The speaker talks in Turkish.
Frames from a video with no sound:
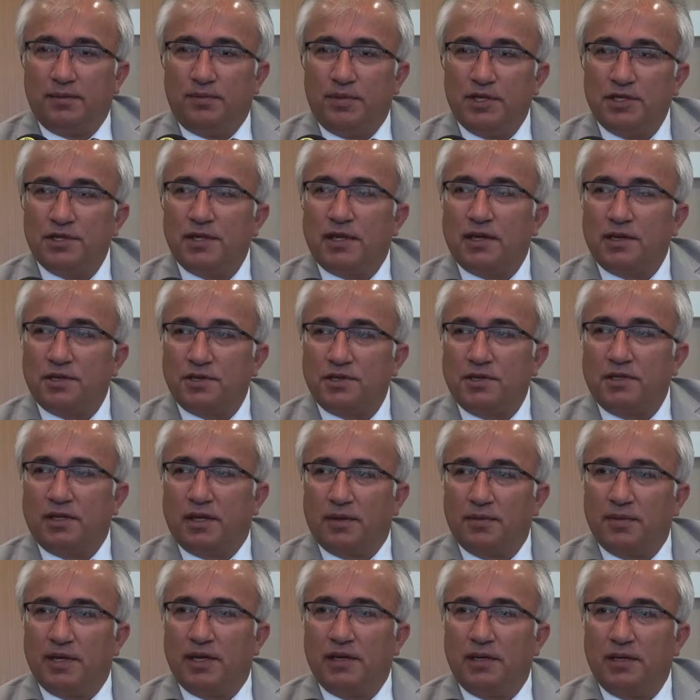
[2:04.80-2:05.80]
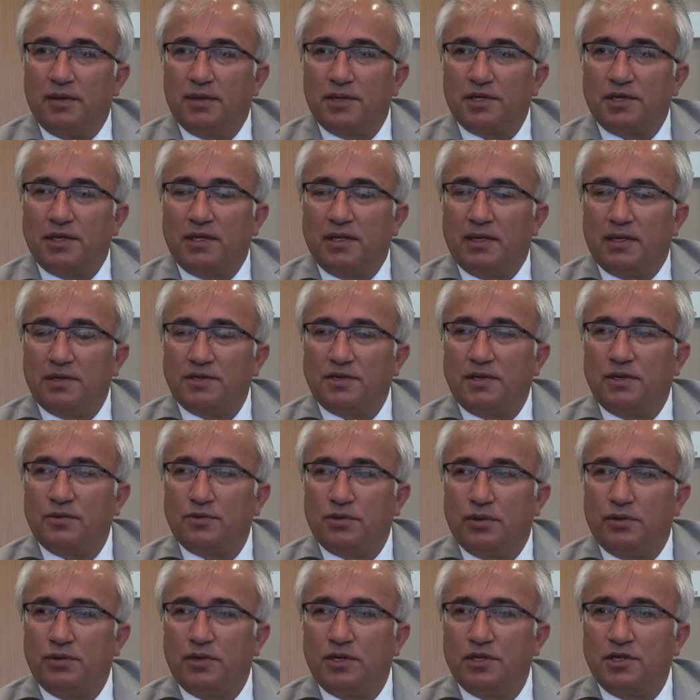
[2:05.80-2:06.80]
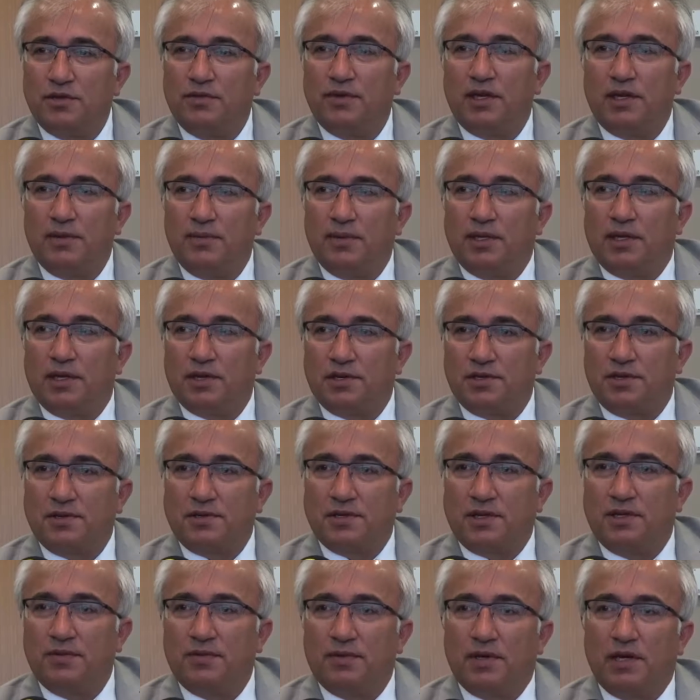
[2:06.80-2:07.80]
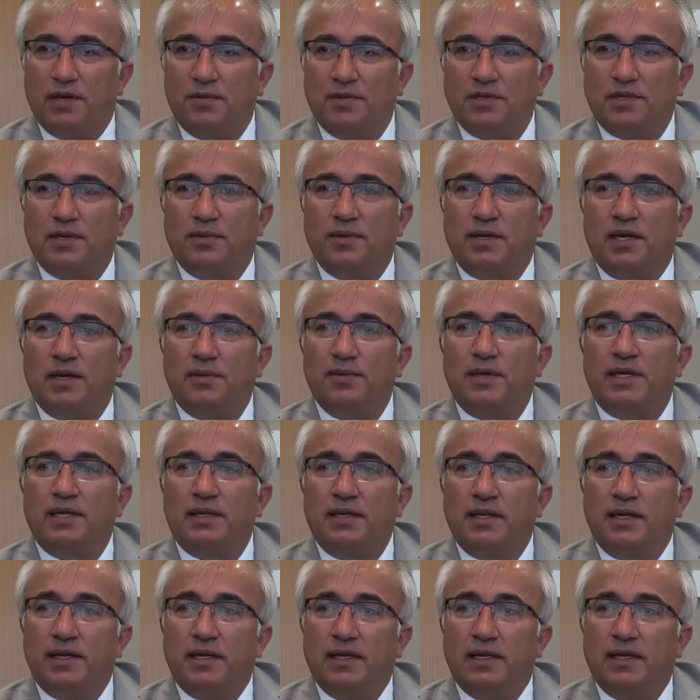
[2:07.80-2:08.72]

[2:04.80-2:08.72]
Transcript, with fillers: bizler açısından, belediye başkanları açısından son derece verimli geçti Sayın Valimizle beraber.